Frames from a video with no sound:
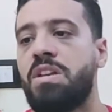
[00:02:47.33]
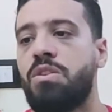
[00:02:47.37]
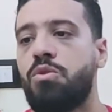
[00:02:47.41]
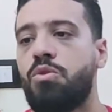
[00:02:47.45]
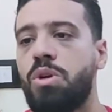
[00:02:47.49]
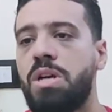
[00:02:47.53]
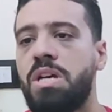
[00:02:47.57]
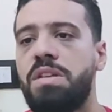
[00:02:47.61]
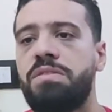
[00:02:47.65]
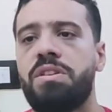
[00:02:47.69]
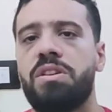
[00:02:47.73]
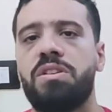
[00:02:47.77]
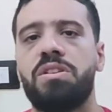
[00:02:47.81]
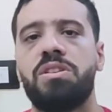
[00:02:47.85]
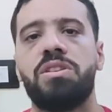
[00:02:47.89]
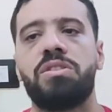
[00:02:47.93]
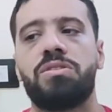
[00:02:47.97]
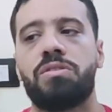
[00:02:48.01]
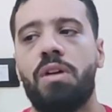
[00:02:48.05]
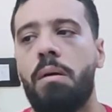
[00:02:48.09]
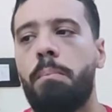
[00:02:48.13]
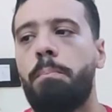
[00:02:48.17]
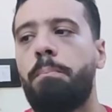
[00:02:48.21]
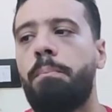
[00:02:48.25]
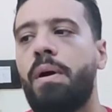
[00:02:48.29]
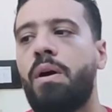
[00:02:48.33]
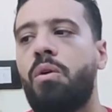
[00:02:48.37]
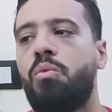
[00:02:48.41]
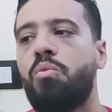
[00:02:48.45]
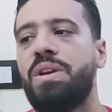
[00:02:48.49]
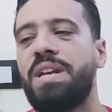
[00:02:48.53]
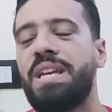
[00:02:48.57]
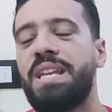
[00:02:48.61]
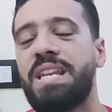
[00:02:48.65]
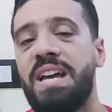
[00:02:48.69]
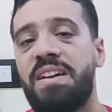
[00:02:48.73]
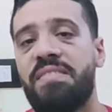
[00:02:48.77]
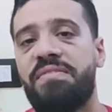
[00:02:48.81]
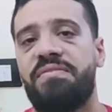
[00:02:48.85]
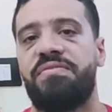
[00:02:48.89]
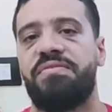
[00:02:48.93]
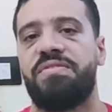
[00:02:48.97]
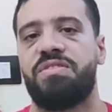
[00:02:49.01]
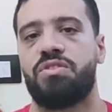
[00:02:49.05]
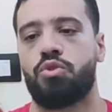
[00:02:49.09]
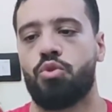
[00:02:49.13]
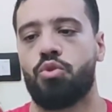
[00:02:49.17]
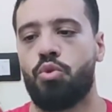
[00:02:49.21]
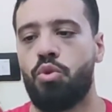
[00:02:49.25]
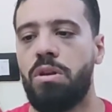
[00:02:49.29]
انه قدر يطبق
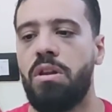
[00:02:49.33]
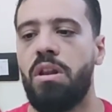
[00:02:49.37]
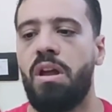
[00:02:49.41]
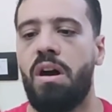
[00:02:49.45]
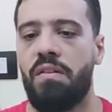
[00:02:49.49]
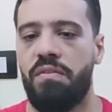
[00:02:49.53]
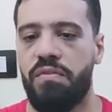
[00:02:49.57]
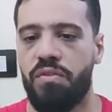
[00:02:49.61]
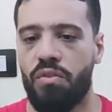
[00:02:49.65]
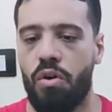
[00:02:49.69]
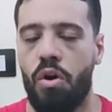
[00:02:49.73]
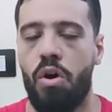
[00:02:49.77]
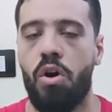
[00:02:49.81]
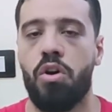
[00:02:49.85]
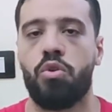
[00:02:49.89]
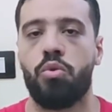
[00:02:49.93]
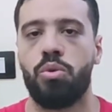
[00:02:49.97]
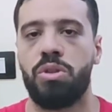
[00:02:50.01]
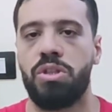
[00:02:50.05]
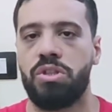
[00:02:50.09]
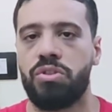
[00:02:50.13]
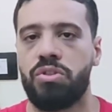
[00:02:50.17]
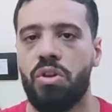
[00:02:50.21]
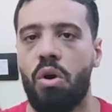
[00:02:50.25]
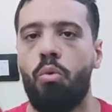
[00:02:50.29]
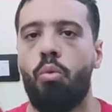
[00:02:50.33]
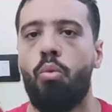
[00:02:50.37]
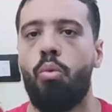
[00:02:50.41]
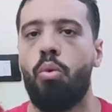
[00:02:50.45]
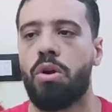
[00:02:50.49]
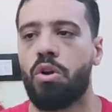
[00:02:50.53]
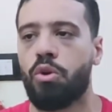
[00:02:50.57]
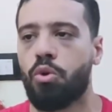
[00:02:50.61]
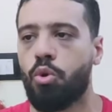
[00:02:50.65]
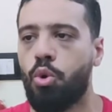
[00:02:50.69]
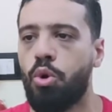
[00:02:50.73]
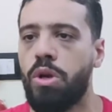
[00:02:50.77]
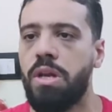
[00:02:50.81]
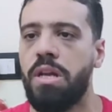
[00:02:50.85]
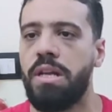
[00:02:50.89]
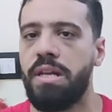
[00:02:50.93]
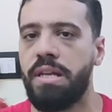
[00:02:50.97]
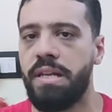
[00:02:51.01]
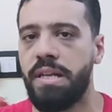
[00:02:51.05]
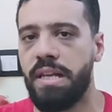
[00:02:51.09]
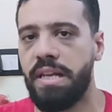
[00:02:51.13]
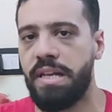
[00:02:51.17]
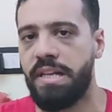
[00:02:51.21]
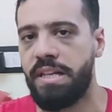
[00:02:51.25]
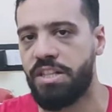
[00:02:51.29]
وينفذ كل افكاره ويطور
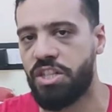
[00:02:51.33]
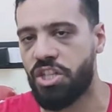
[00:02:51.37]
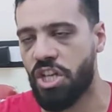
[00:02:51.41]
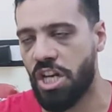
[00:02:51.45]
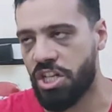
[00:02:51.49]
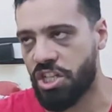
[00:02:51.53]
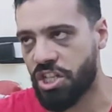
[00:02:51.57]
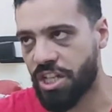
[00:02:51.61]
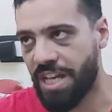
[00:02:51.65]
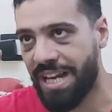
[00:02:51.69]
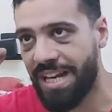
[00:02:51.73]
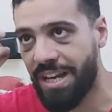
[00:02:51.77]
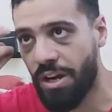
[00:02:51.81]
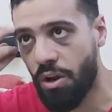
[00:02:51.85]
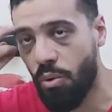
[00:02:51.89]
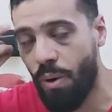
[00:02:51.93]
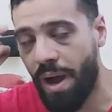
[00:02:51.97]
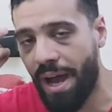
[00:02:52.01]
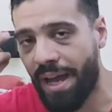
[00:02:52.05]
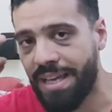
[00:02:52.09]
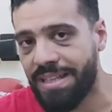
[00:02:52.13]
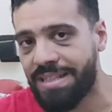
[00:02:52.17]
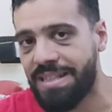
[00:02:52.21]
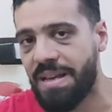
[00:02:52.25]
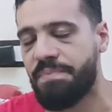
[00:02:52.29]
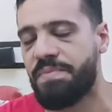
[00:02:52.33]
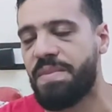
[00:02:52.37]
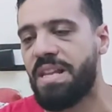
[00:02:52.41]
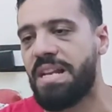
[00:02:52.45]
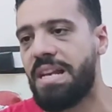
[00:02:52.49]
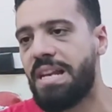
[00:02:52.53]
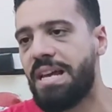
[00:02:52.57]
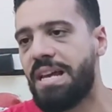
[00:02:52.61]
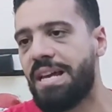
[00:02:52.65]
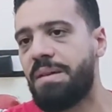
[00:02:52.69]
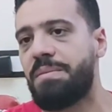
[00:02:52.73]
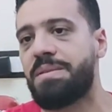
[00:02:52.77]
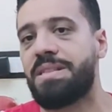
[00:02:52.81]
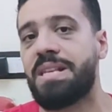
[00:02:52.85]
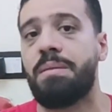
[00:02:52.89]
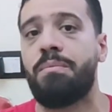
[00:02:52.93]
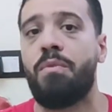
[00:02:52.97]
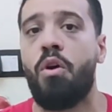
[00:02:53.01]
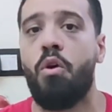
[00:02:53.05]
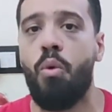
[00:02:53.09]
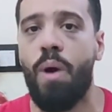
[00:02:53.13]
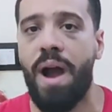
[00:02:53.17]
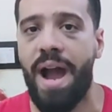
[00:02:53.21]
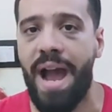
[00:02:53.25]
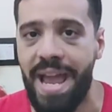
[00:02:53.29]
كل الاشكال اللي هو عايزها من اللعيب زي
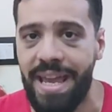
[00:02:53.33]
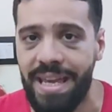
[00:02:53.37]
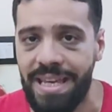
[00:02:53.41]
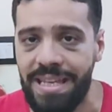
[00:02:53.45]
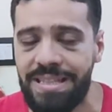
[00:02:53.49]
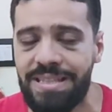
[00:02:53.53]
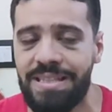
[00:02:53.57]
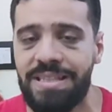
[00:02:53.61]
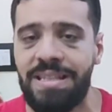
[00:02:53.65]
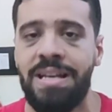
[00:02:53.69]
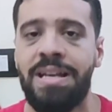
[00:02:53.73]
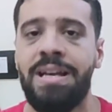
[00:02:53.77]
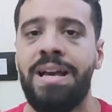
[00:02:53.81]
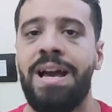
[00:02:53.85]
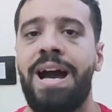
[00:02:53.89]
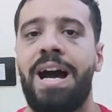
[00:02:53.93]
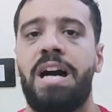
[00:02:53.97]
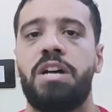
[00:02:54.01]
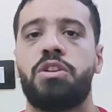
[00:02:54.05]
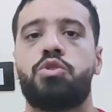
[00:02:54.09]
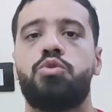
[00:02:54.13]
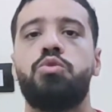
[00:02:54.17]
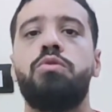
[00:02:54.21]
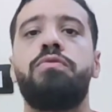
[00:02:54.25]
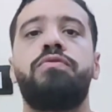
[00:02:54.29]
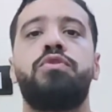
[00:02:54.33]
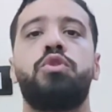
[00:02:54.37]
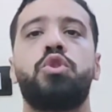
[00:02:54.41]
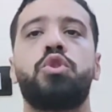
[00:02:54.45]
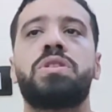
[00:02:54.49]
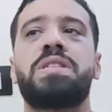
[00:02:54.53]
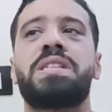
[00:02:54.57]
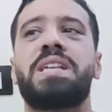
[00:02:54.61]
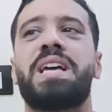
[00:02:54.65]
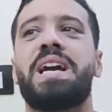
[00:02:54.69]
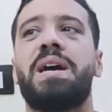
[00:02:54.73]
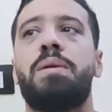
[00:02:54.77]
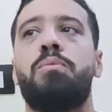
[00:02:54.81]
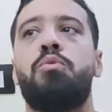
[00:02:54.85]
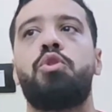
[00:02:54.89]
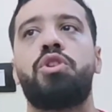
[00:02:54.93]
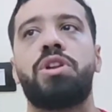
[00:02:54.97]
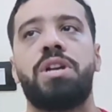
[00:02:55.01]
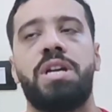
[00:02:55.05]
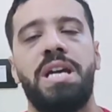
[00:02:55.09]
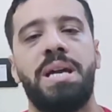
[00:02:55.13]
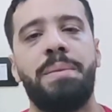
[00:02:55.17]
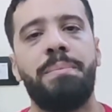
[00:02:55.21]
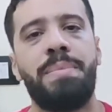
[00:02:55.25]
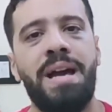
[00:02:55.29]
ما هو عايز هنشوف نسخه
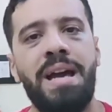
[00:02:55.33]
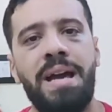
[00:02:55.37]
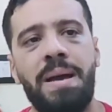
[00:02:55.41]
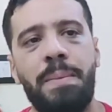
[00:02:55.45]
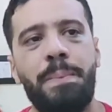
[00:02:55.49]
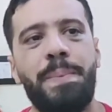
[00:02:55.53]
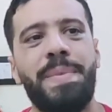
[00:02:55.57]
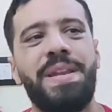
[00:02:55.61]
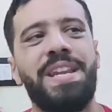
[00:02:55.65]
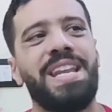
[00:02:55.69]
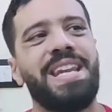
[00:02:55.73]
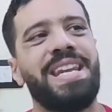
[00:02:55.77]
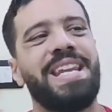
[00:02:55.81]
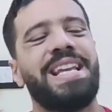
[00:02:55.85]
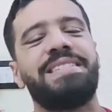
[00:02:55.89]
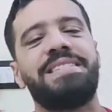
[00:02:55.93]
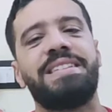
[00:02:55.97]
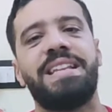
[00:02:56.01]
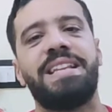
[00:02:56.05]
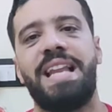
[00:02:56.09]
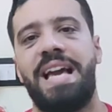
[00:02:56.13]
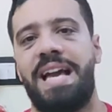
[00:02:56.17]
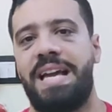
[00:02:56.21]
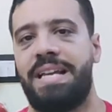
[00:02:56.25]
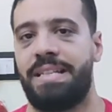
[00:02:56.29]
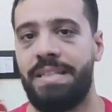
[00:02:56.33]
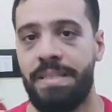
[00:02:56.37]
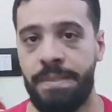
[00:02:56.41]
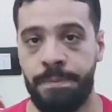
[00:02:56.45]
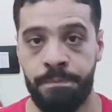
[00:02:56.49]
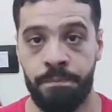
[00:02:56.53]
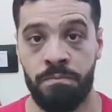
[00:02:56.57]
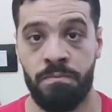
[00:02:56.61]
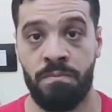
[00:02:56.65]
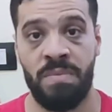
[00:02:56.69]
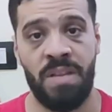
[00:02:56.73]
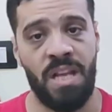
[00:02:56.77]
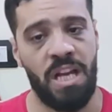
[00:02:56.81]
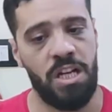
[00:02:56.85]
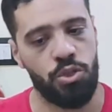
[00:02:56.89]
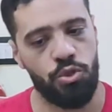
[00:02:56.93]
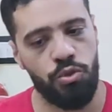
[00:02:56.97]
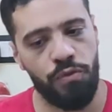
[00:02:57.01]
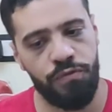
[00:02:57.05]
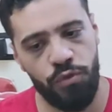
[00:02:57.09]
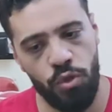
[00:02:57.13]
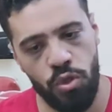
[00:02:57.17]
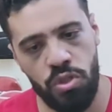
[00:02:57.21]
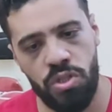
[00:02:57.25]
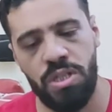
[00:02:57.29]
مرعبه من النادي الاهلي
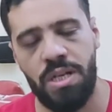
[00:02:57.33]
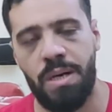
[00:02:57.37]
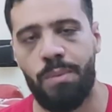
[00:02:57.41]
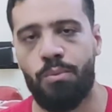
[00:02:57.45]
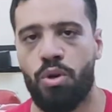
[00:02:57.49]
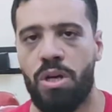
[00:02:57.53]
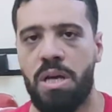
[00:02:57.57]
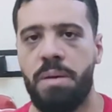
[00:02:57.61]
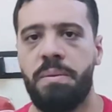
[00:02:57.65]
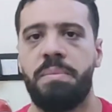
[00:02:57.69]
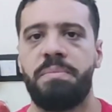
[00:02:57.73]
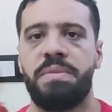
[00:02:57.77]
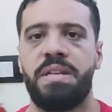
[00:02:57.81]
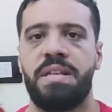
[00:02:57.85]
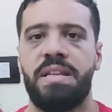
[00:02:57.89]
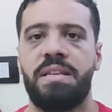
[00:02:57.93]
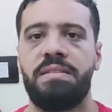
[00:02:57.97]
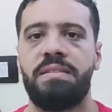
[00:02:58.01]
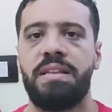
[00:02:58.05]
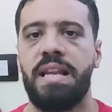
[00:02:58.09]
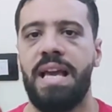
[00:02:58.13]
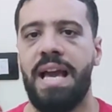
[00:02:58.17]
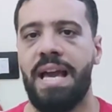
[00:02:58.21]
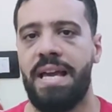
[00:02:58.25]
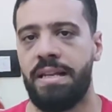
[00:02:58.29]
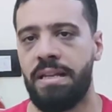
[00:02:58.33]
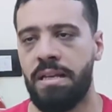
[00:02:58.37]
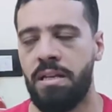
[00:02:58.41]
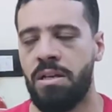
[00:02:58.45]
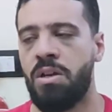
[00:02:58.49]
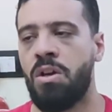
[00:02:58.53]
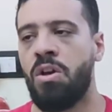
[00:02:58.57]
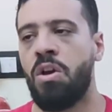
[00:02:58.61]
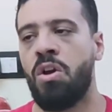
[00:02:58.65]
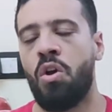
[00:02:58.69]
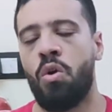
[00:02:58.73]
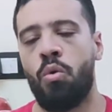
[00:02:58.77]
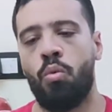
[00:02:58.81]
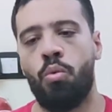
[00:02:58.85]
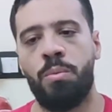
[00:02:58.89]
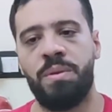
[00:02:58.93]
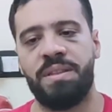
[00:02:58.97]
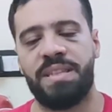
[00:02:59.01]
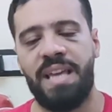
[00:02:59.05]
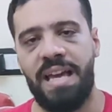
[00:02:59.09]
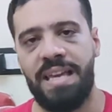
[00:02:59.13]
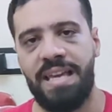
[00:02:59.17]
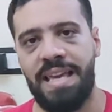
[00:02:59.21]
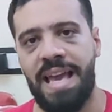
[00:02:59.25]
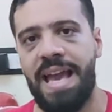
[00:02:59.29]
هنشوف نسخه مرعبه من النادي الاهلي
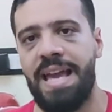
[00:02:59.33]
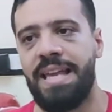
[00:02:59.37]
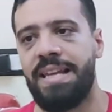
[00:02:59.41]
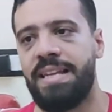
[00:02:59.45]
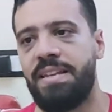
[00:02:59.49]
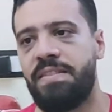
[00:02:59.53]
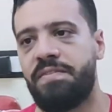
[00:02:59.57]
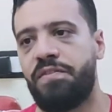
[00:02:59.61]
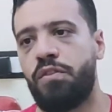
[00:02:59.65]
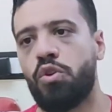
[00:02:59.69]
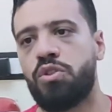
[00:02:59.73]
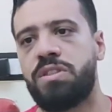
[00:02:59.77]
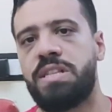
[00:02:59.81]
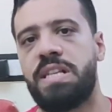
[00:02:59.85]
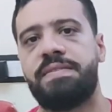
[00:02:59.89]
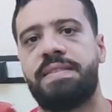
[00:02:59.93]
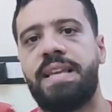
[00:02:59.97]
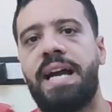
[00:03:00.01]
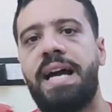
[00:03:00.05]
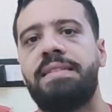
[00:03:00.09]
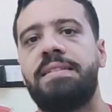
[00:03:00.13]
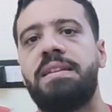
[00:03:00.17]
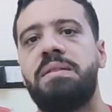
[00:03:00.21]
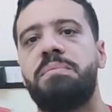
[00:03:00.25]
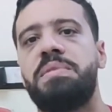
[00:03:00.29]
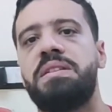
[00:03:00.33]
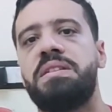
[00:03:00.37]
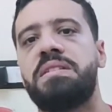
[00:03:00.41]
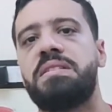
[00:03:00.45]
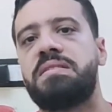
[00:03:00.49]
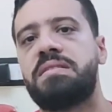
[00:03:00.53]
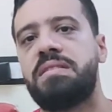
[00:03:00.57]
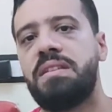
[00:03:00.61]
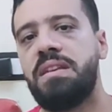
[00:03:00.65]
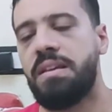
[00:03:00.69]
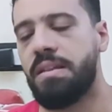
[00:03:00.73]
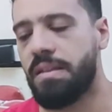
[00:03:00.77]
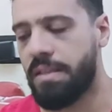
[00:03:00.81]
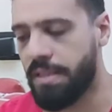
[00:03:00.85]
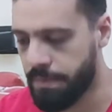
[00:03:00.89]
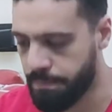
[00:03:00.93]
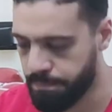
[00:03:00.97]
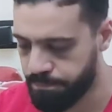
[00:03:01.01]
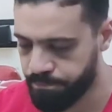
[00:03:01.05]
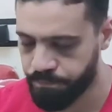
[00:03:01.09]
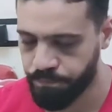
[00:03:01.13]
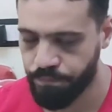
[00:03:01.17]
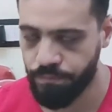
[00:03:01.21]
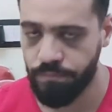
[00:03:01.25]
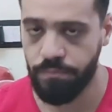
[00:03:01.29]
ومتهيألي فوز الاتحاد المنستيري